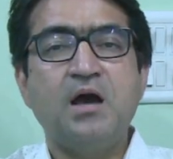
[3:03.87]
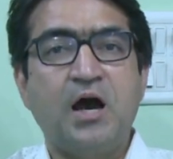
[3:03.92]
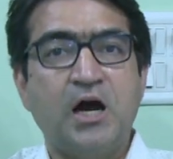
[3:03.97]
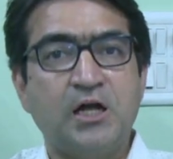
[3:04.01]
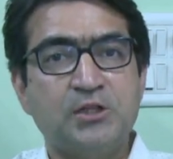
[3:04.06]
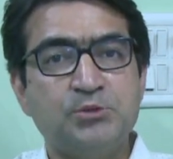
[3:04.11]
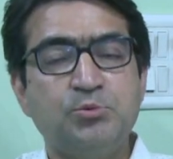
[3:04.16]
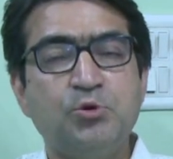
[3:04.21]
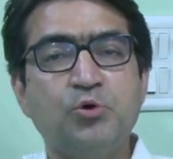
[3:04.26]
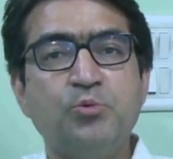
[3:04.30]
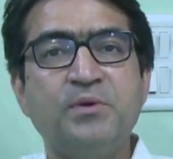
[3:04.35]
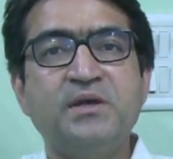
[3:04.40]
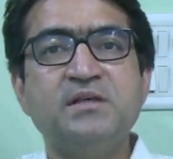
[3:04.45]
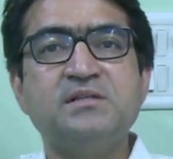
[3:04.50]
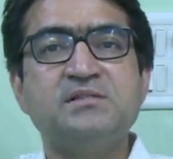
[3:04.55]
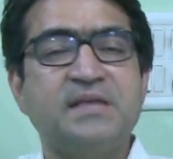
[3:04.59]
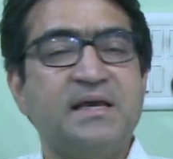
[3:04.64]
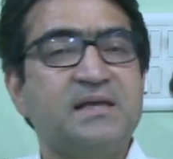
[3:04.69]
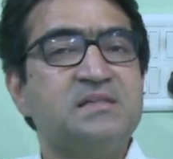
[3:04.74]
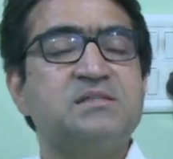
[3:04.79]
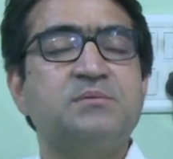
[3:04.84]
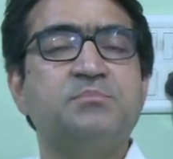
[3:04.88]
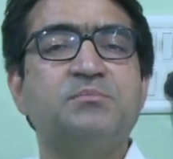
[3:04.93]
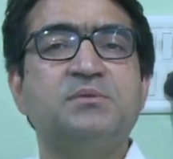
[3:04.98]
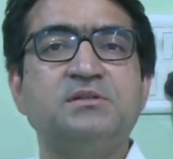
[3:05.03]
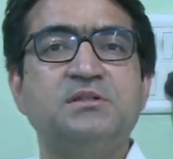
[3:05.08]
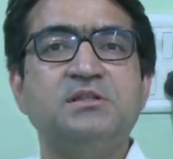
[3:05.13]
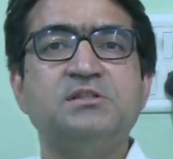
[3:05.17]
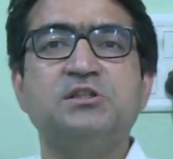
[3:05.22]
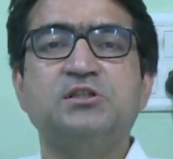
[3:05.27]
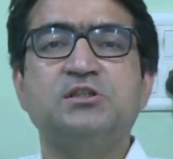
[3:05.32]
आदमियों में सेक्स
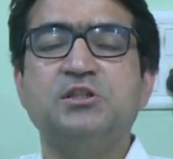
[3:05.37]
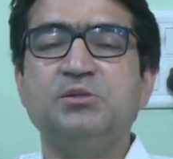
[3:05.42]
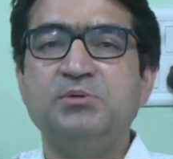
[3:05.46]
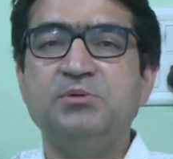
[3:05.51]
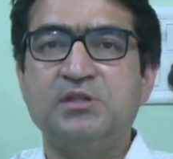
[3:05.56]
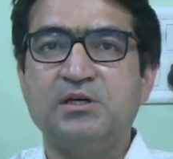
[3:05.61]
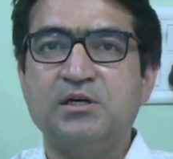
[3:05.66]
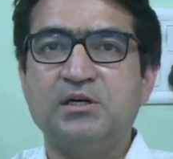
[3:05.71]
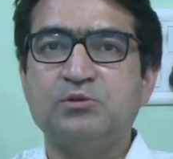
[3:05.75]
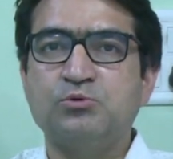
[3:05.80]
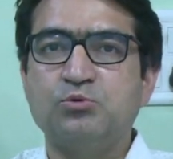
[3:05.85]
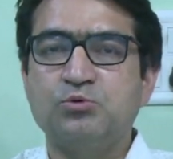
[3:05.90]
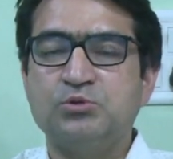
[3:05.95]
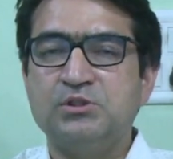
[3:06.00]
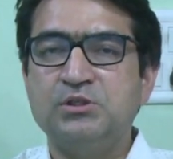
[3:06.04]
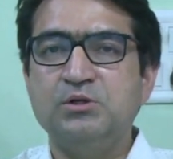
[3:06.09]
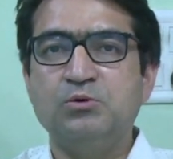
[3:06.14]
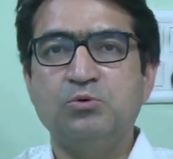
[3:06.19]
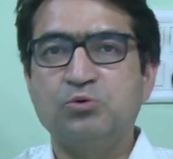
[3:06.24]
संबंधित जितनी भी दिक्कत होती है